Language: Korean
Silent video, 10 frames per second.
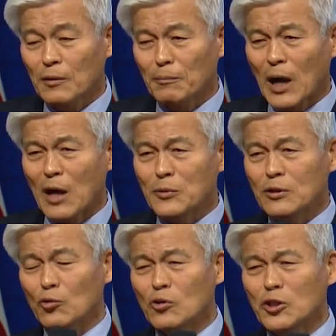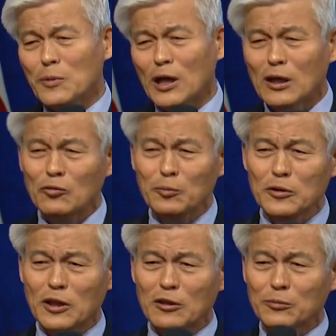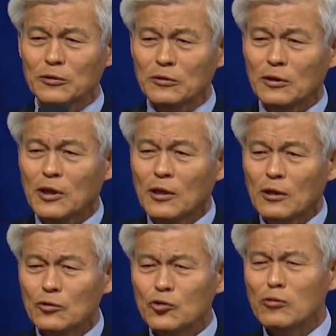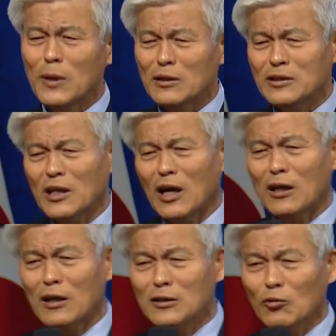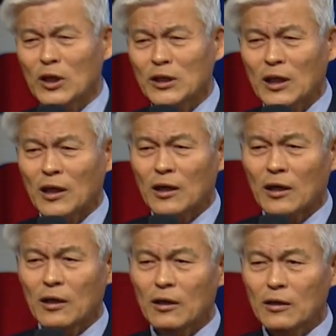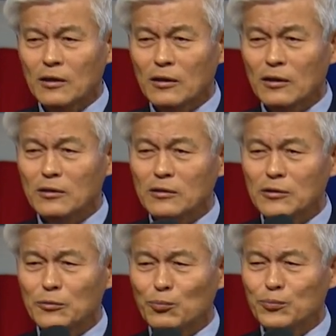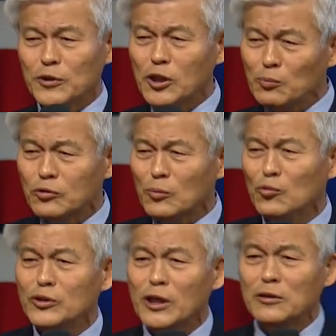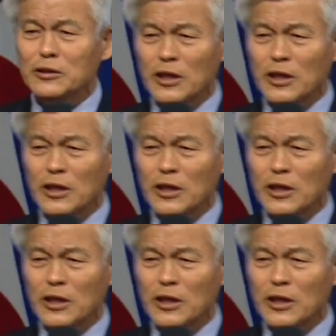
마음이 욕심이 하나도 없는 사람은 출마를 잘 안 하려고 하니까 이거는 처음부터 문제 있는